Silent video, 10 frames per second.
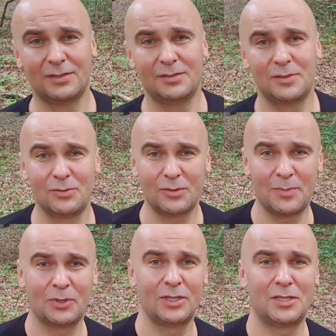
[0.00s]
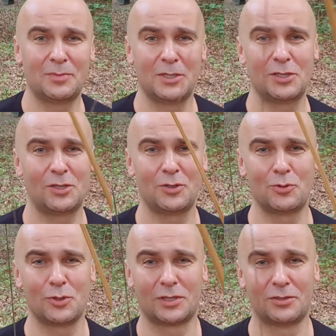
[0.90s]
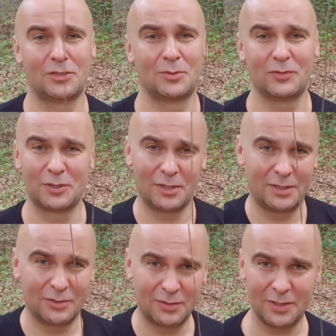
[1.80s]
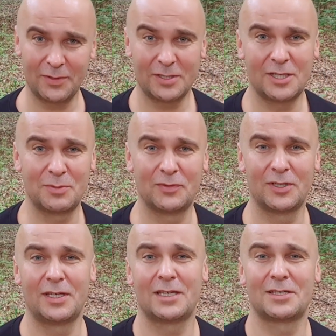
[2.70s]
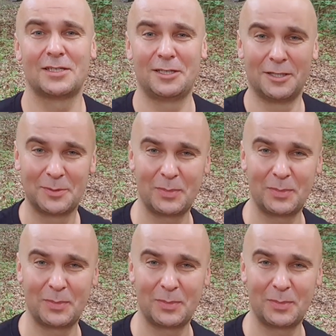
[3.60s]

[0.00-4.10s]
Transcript: no tutaj po tej ciemnej stronie łuku, jak to się mówi, czyli no nie jesteśmy w tej jasnej,